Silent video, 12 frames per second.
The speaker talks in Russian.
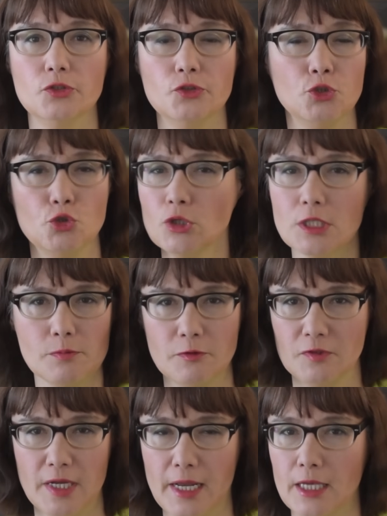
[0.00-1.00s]
Еще раз
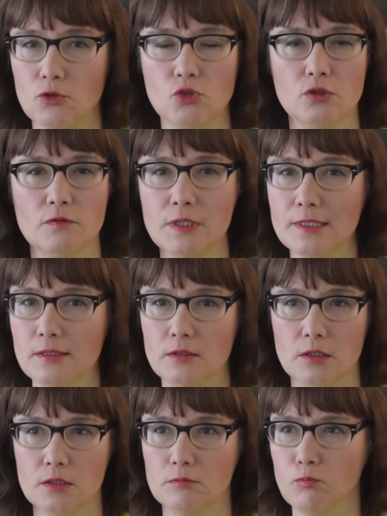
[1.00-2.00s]
повторяю, что весь
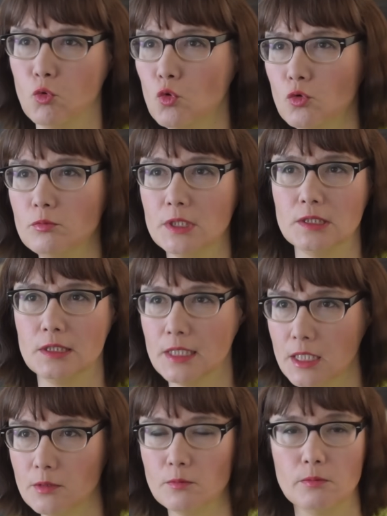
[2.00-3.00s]
этот бум и
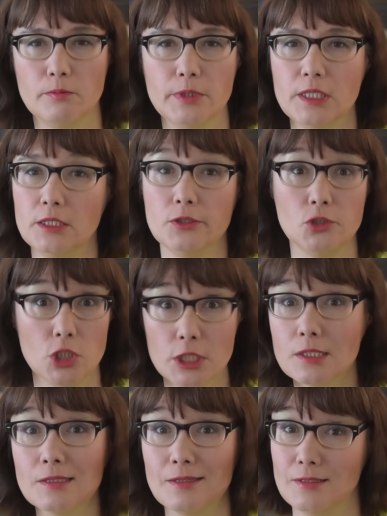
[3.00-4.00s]
дым были
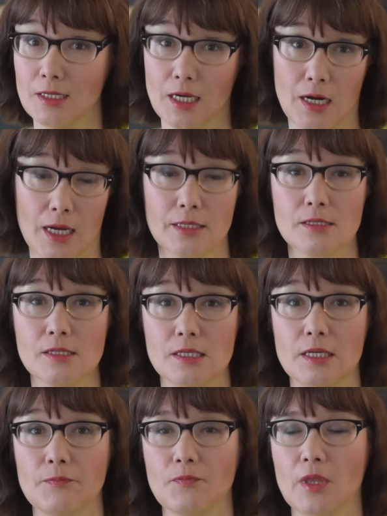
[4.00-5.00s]
чистой
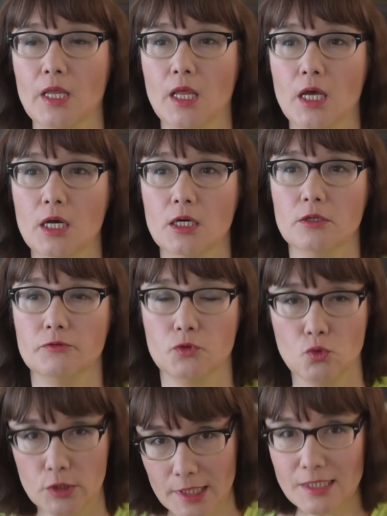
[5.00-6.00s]
декорацией.
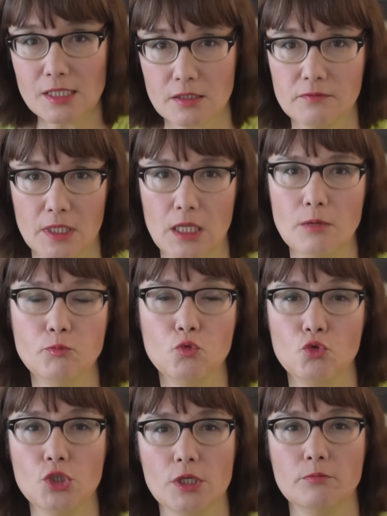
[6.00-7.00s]
Внутри ствола
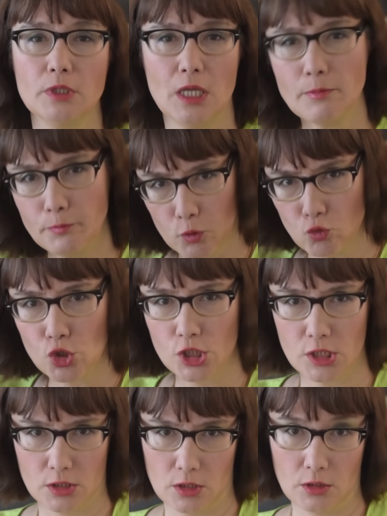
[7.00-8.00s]
пушки была
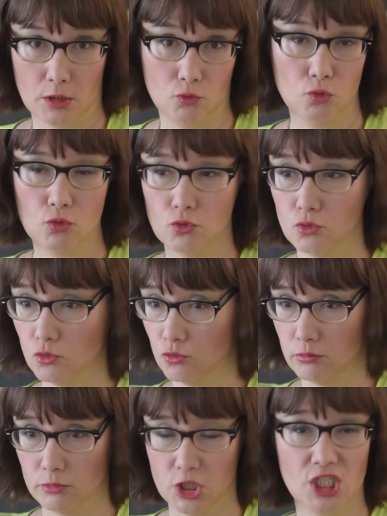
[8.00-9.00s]
пружина,
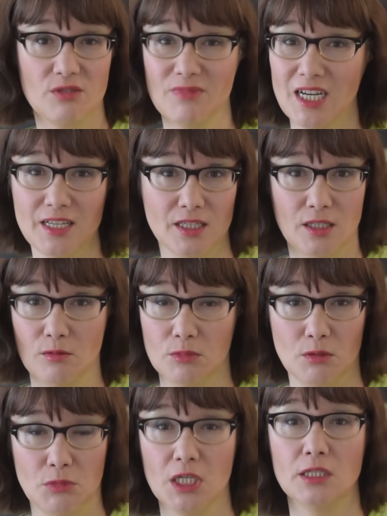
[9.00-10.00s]
которую сжимали
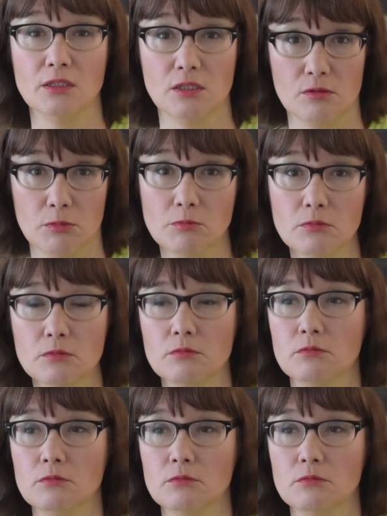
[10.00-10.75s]
каким-то механизмом.